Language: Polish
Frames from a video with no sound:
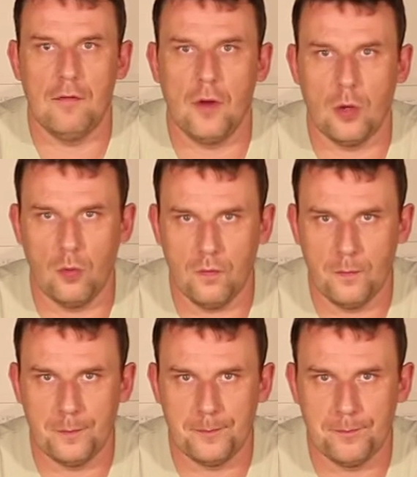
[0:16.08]
vlogów,
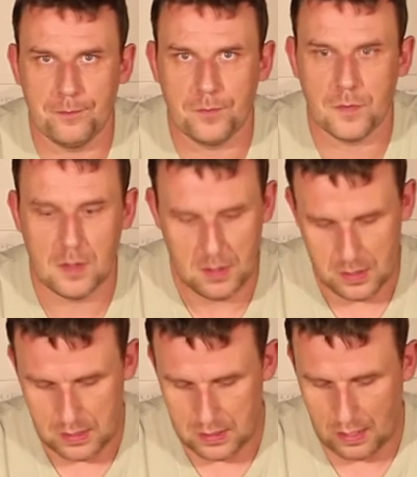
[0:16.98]

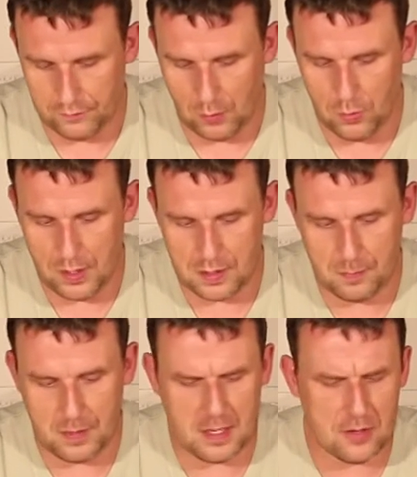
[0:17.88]
jak w domu
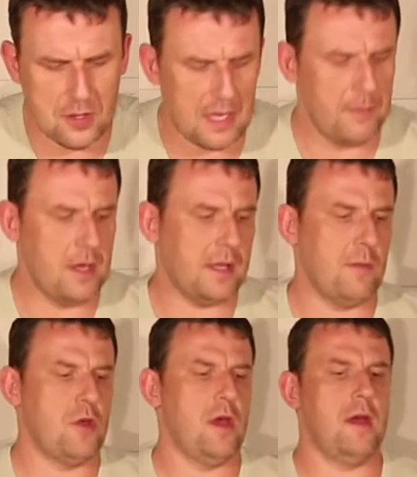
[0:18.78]
jestem. Czasami nie chce
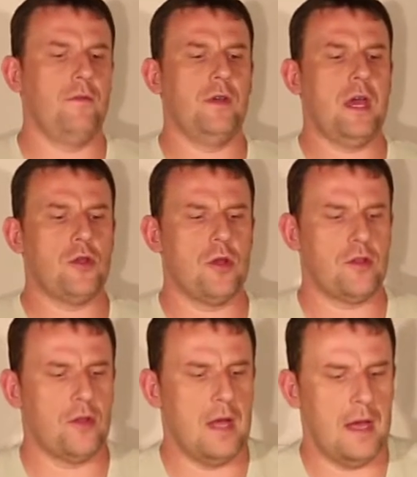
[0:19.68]
mi się
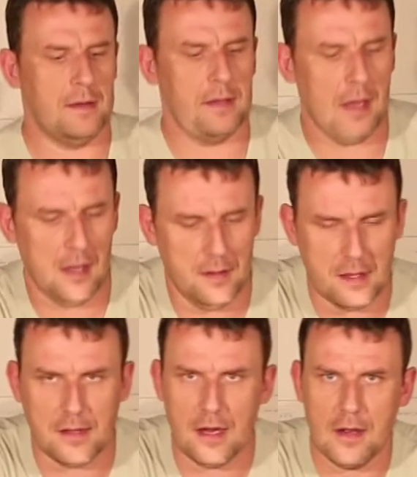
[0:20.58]
wyjeżdżać na, te na
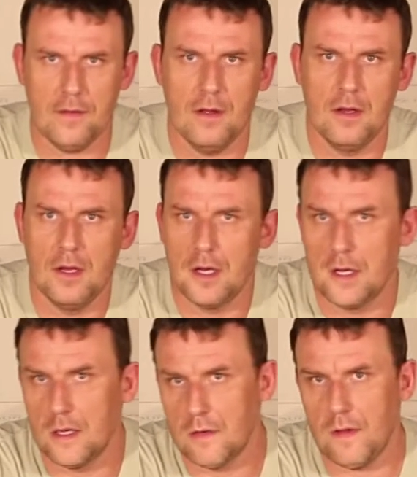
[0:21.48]
teren.
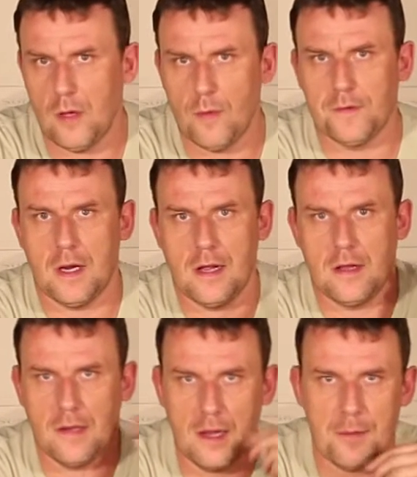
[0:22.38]
Wiadomo, w terenie
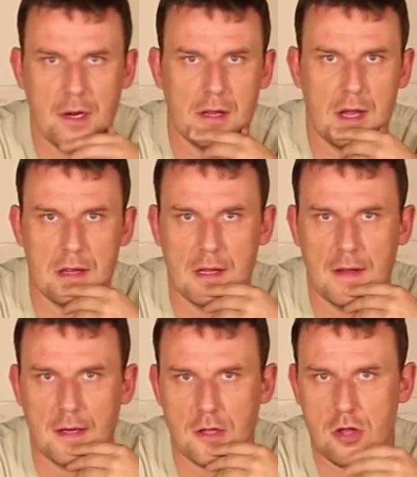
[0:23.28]
najlepiej no, recenzję
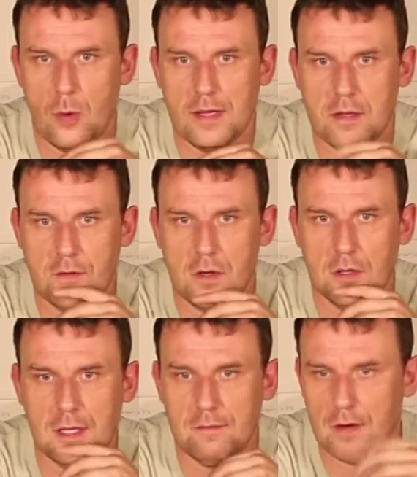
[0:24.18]
nagrać, no ładnie
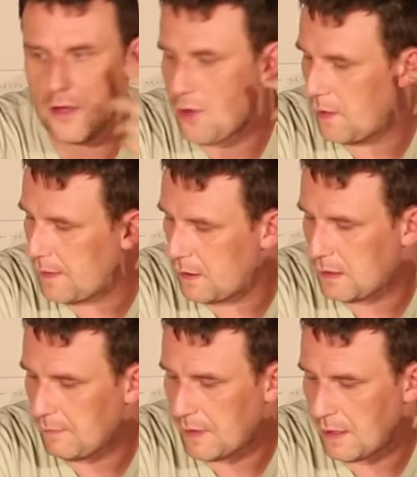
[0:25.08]
wygląda, w lesie, tego,
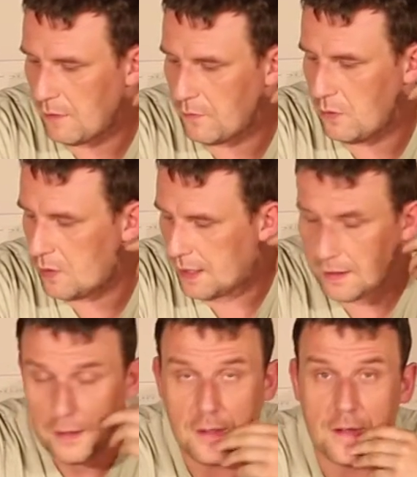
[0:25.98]
tamtego, w górach.
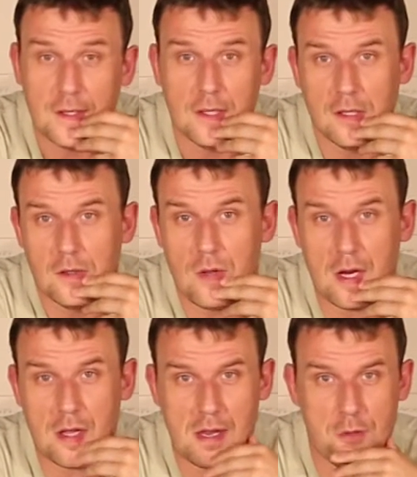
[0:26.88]
No,
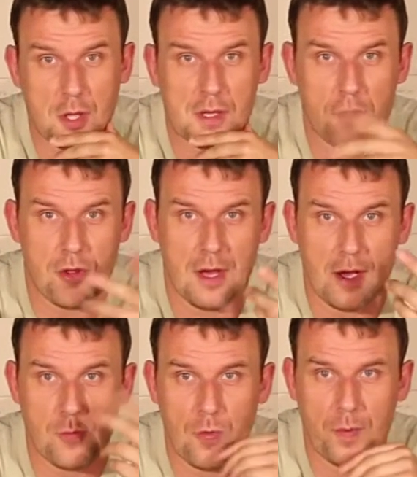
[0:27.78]
nie zawsze chce się
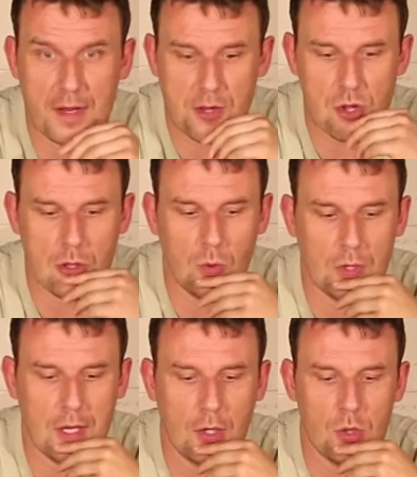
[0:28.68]
jechać po pracy,
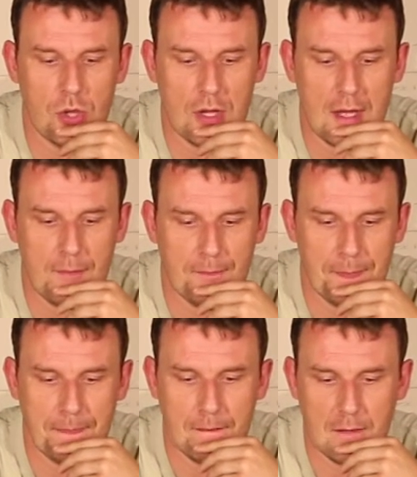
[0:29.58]
szczególnie godzinę
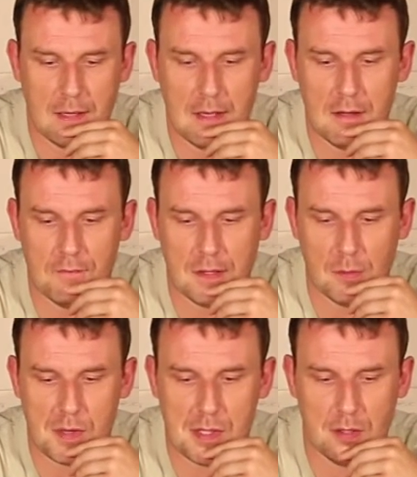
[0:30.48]
E, w
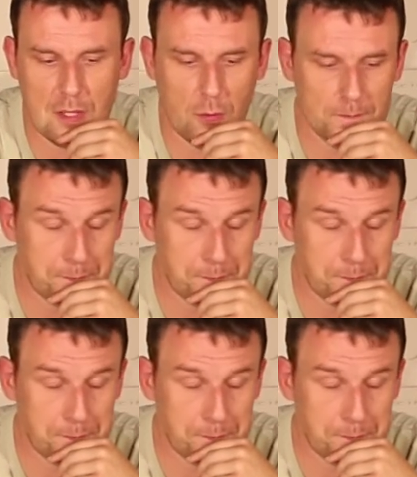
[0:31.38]
jedną stronę.